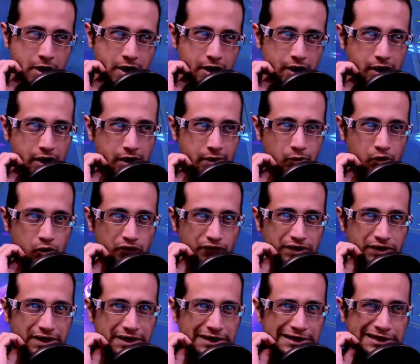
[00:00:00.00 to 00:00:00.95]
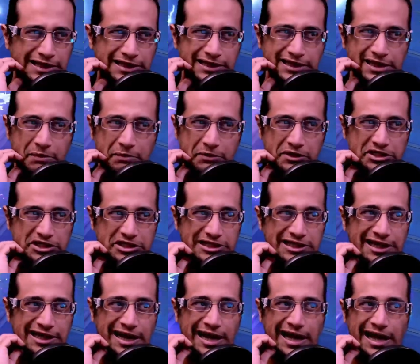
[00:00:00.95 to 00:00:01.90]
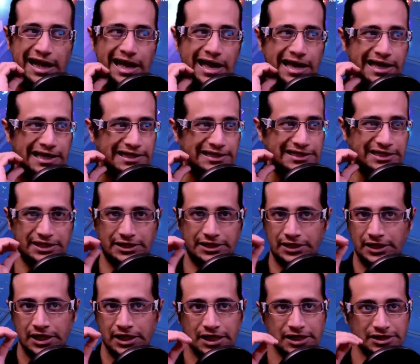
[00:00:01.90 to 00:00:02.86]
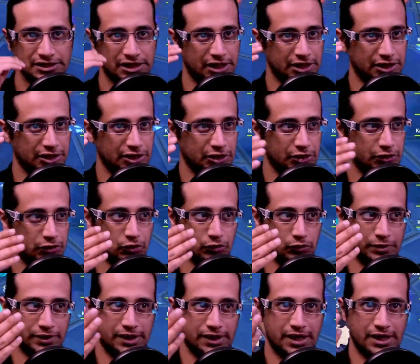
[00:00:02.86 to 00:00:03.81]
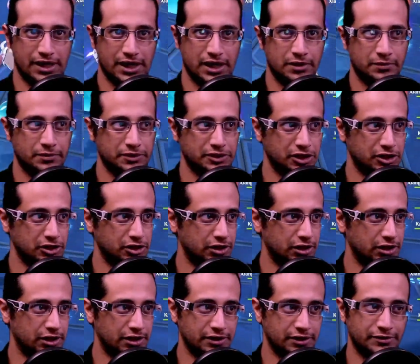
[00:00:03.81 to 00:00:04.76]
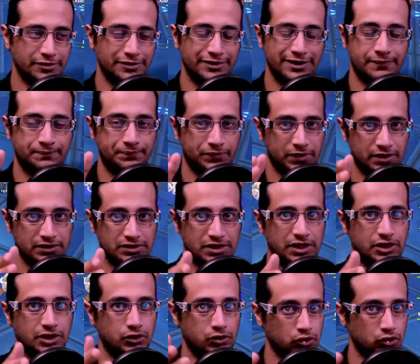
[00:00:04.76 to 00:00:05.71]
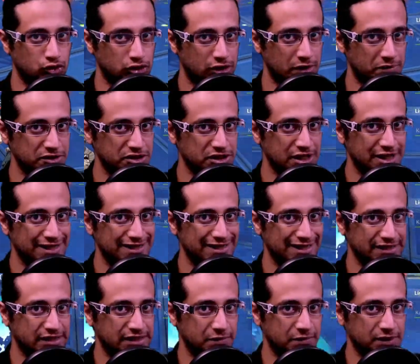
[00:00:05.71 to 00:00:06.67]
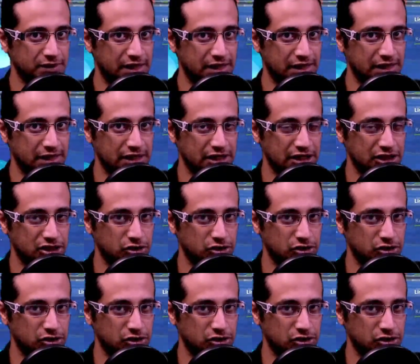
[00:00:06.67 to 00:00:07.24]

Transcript: مرة مفيد الدمج عادي صحيح انه بناء الاليمنتال صحيح انه الدمج يعتمد على